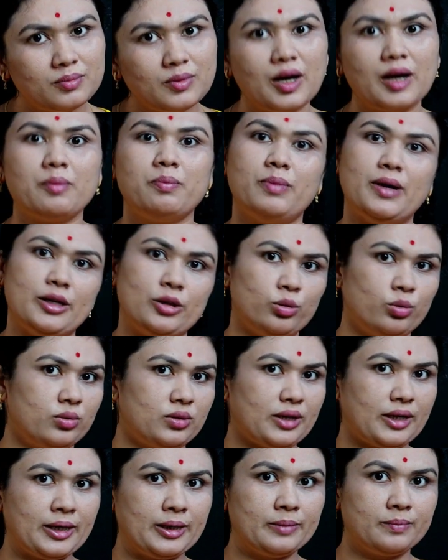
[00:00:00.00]
गर्भपात
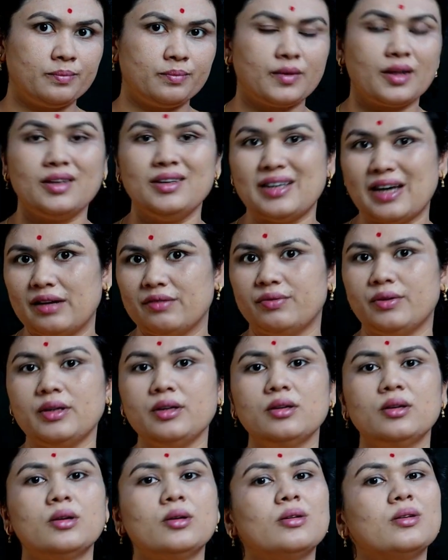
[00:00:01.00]
होता है या
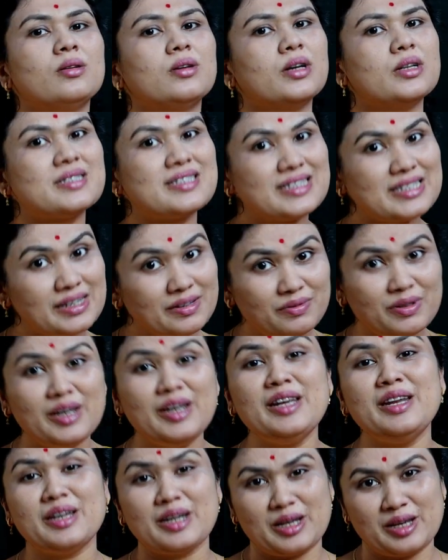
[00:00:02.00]
फिर कंसीव
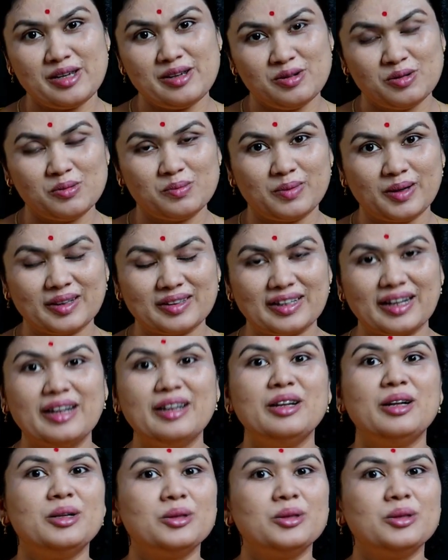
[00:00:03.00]
ही नहीं हो पाता